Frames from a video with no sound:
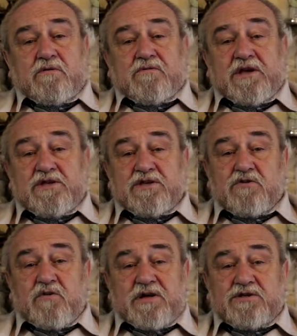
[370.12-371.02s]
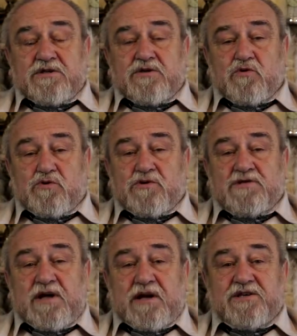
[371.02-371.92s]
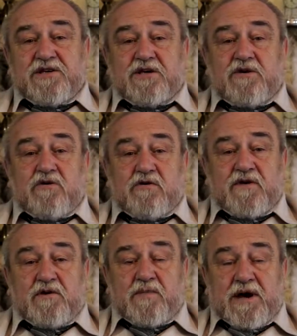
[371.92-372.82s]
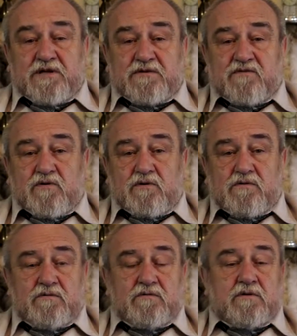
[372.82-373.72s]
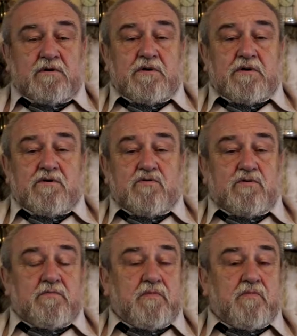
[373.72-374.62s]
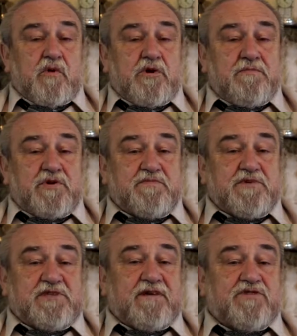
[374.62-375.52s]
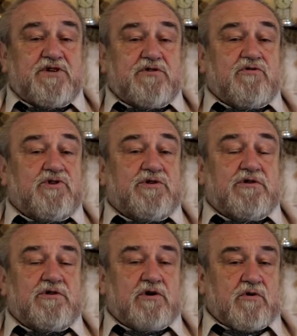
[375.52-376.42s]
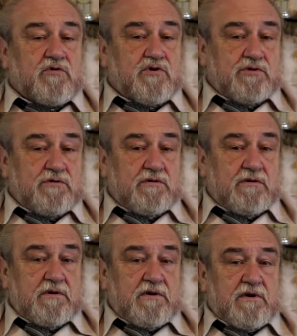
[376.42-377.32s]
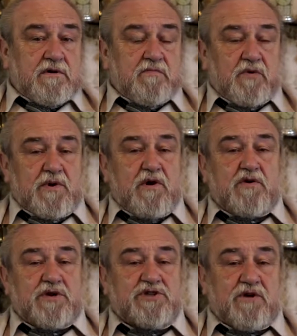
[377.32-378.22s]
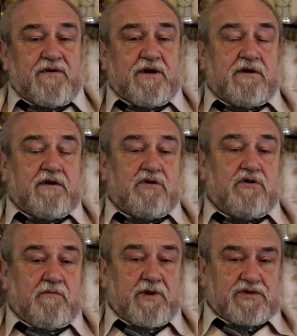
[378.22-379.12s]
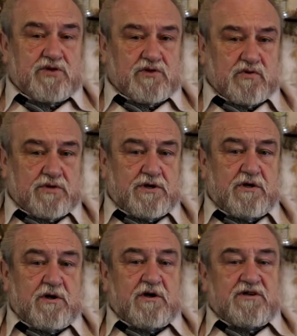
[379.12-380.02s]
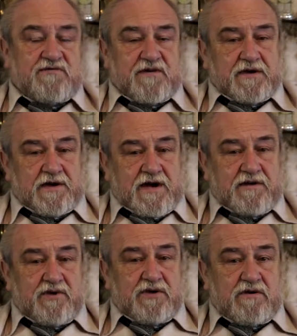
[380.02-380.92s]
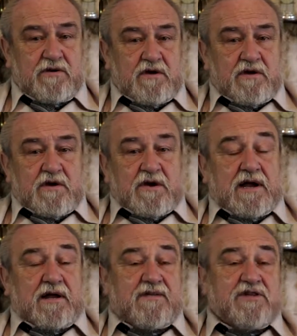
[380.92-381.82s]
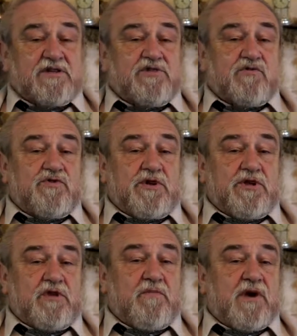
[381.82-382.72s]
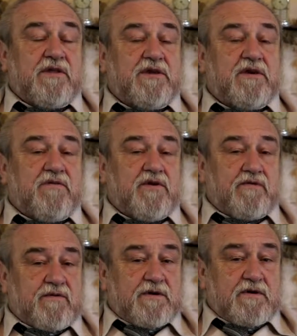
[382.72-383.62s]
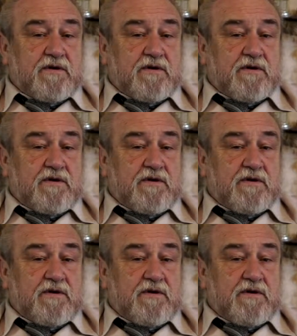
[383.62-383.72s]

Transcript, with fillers: W tej sytuacji trudno znaleźć jakiekolwiek państwo, którym moglibyśmy zawrzeć korzystny sojusz. Były okresowe dobre stosunki z Węgrami, ale ten czas rządzili nimi antygawenowie